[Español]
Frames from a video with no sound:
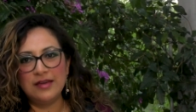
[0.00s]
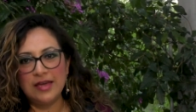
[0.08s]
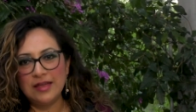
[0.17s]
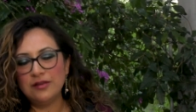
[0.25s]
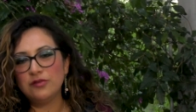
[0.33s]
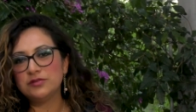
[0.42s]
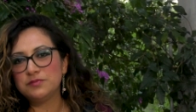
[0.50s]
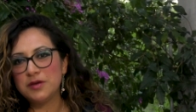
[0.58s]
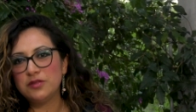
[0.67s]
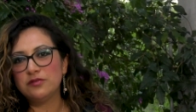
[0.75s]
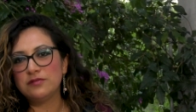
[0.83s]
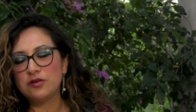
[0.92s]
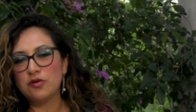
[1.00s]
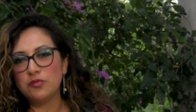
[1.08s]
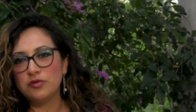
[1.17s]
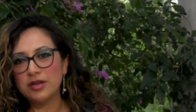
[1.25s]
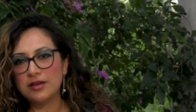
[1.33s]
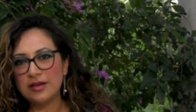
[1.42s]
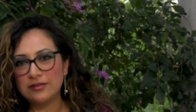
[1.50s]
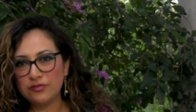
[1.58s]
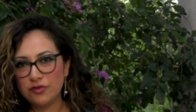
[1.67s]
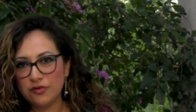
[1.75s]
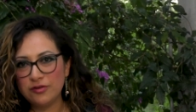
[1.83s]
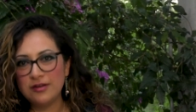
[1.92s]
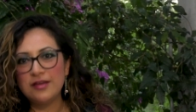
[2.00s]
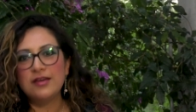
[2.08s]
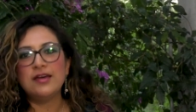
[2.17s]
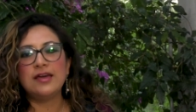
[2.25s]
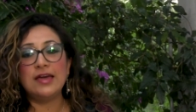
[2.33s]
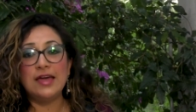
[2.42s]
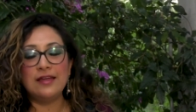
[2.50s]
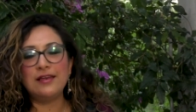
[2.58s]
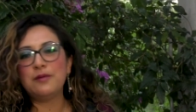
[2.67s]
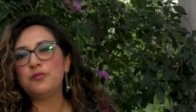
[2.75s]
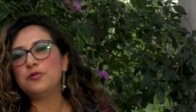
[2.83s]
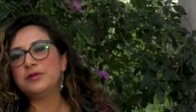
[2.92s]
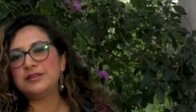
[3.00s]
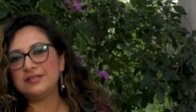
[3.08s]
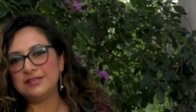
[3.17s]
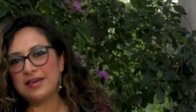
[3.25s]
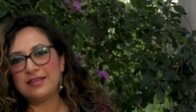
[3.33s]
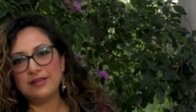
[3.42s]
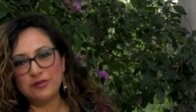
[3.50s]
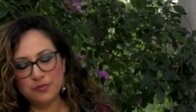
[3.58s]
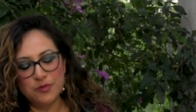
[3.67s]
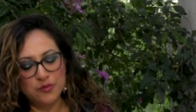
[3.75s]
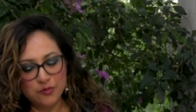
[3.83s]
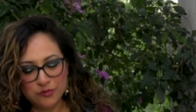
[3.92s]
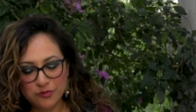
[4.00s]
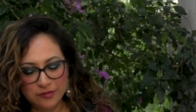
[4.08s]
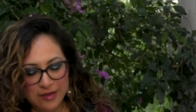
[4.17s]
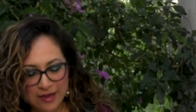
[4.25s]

en los medios de comunicación en la publicidad, en los productos